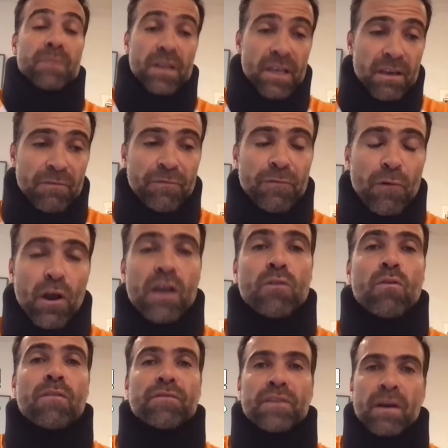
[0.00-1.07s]
E foi
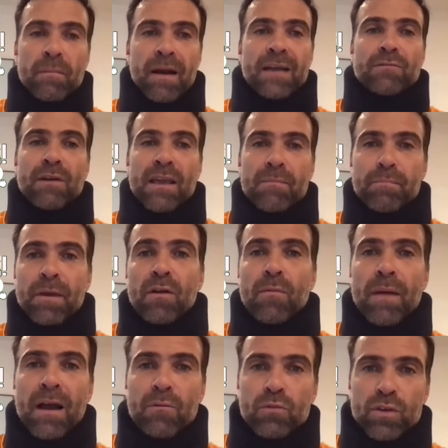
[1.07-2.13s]
confirmado aí pelo
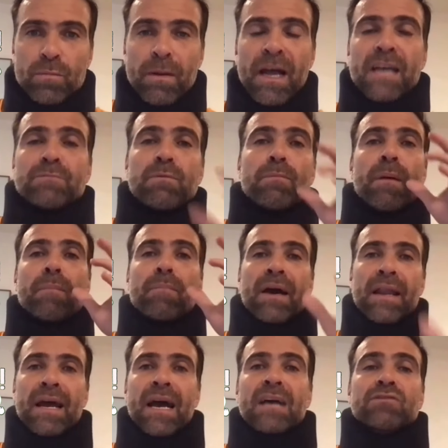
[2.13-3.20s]
Marcos Braz, pro
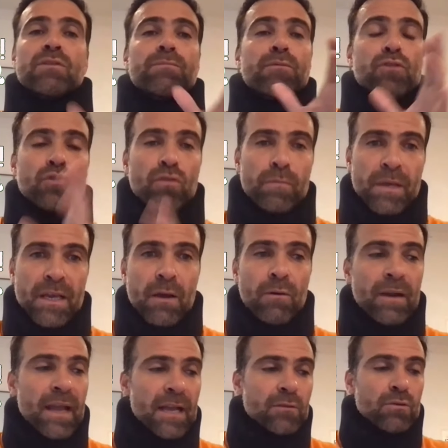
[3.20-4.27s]
Paparazzo e pro Júlio Miguel
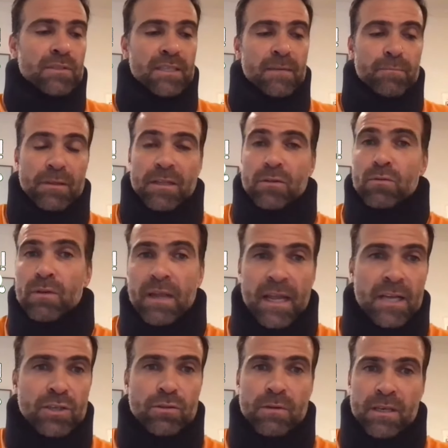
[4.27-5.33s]
Neto, sempre dando
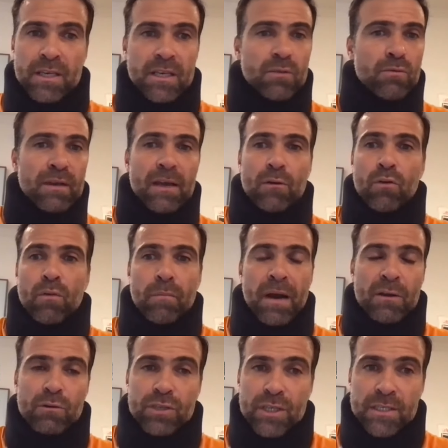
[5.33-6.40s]
crédito aqui, não quero roubar a
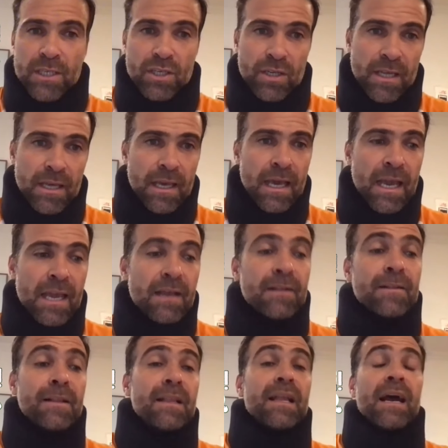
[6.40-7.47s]
notícia de ninguém.
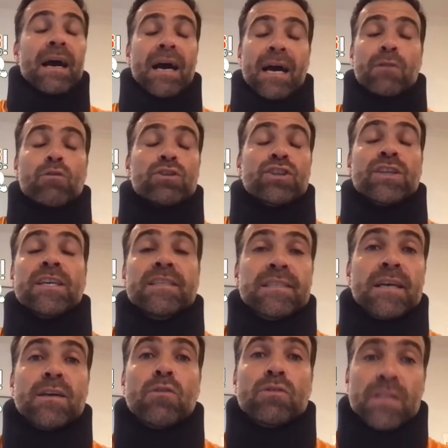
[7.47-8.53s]
A notícia
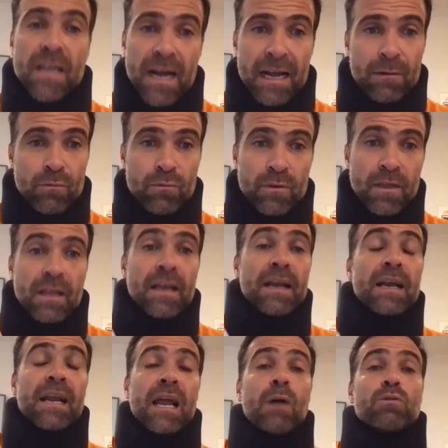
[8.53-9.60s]
que eu trago
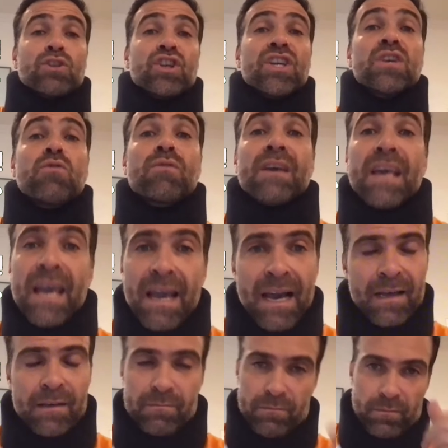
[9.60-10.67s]
Claudinho
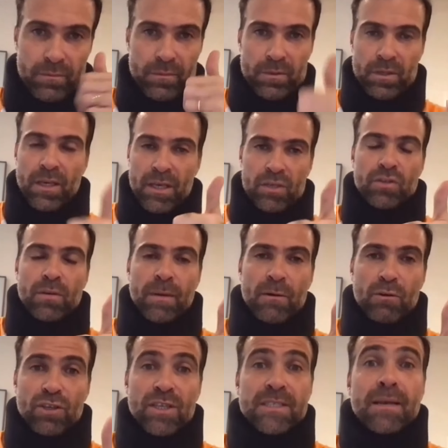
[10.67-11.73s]
quer. Isso é uma
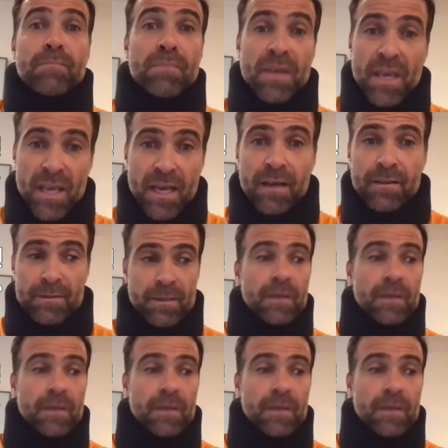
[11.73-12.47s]
notícia minha